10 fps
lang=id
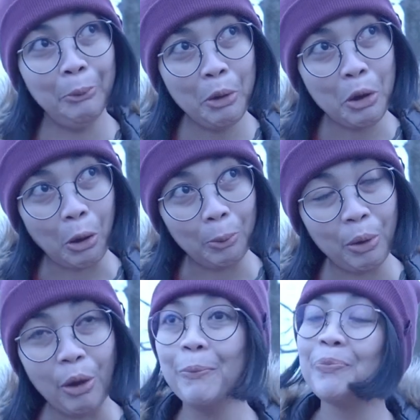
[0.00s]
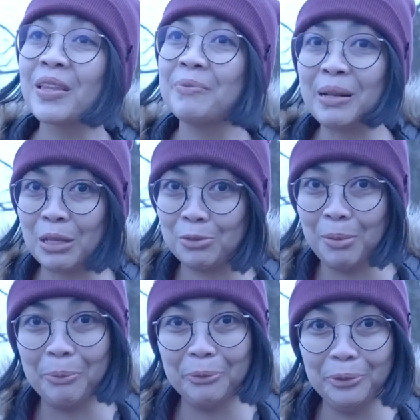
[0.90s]
bodoh, bodoh. 450
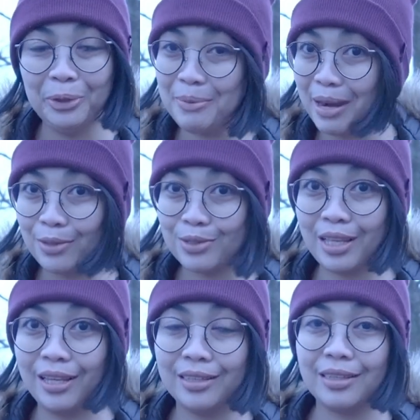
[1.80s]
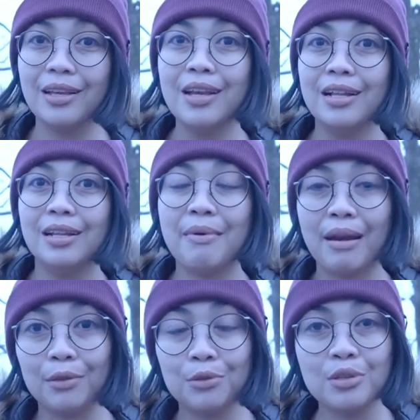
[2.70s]
500 take it.
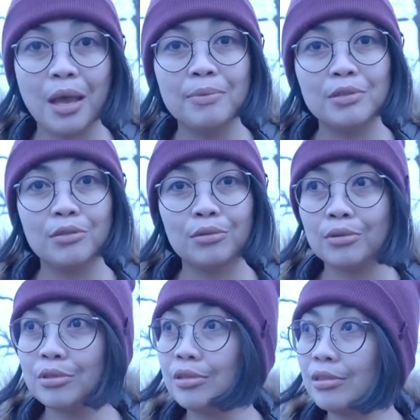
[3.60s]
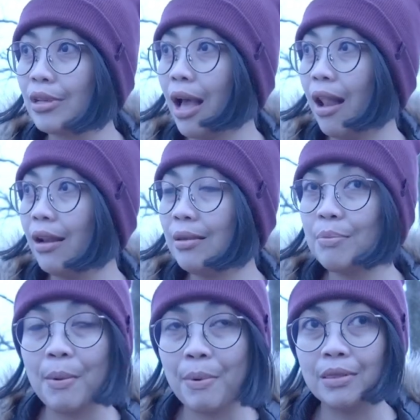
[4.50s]
500 habis itu terus kali
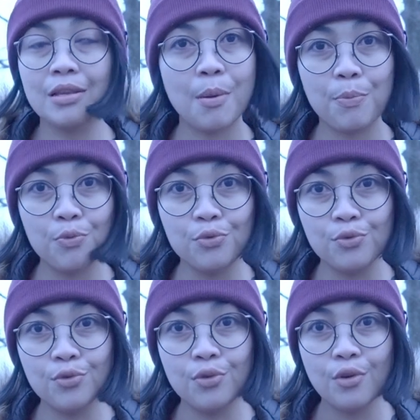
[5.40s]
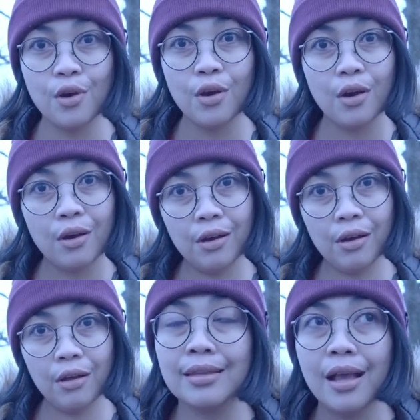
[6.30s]
berapa? 30
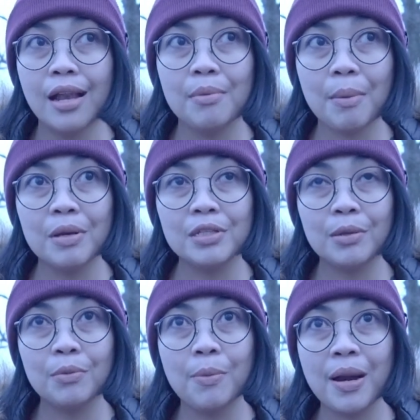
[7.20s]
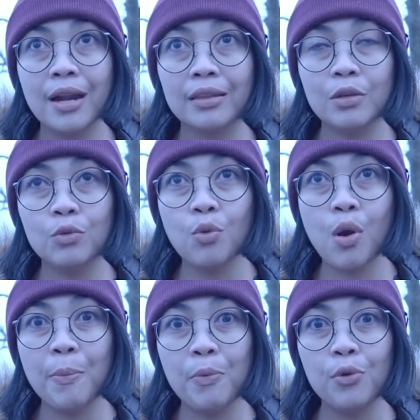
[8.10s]
Hah? 15.000 berarti 25
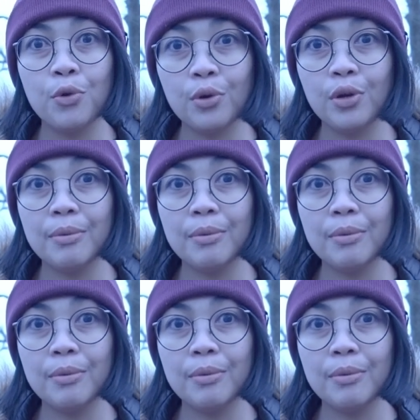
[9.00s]
22